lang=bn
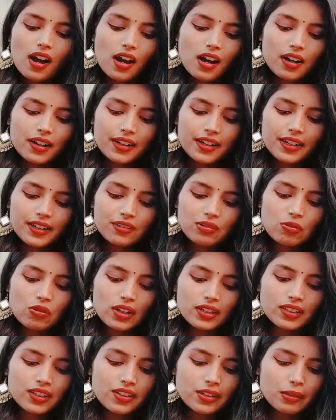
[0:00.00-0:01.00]
আর এইগুলো
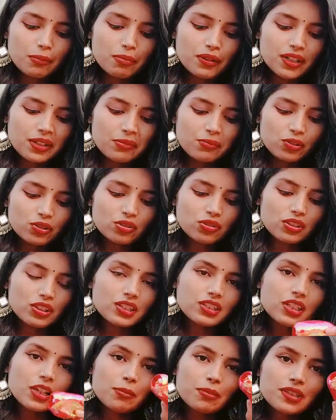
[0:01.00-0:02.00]
একটা রিবনের মতো
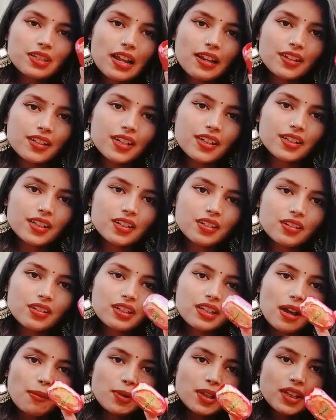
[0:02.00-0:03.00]
নিয়েছি আমি জানি না এটা
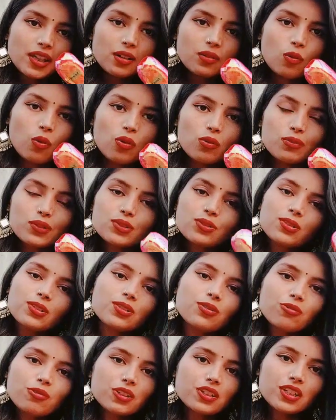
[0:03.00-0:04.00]
দিয়ে আমি কি করব যদি
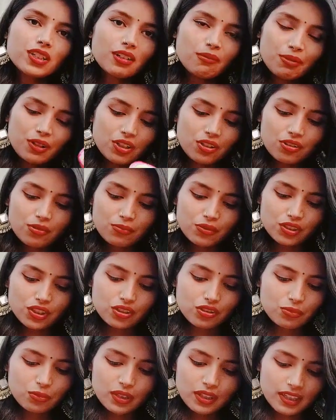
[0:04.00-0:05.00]
করি সেটা ভিডিওর মধ্যে
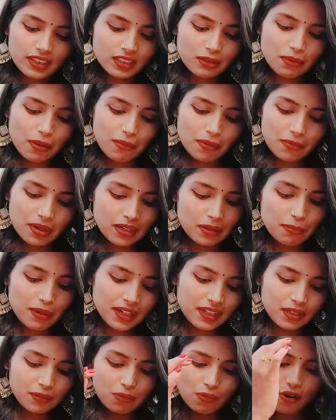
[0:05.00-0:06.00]
তোমরা দেখতে পাবে মানে
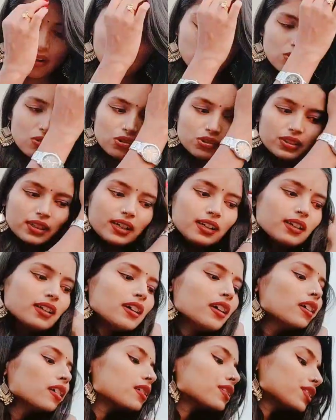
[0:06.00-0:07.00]
বার্থডে ভ্লগগুলোতে
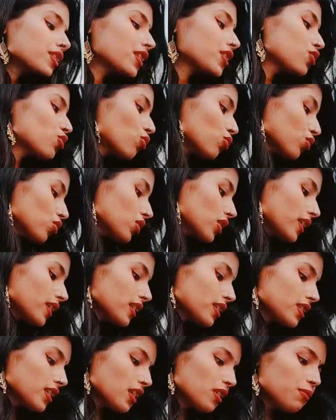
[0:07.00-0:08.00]
যেটা চোদ্দ
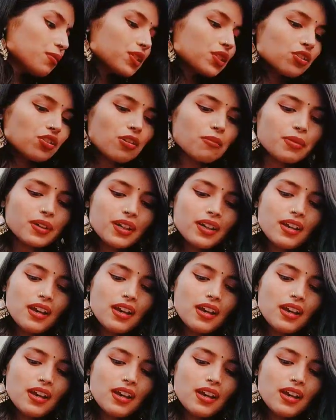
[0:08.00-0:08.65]
তারিখে সেলিব্রেশন হবে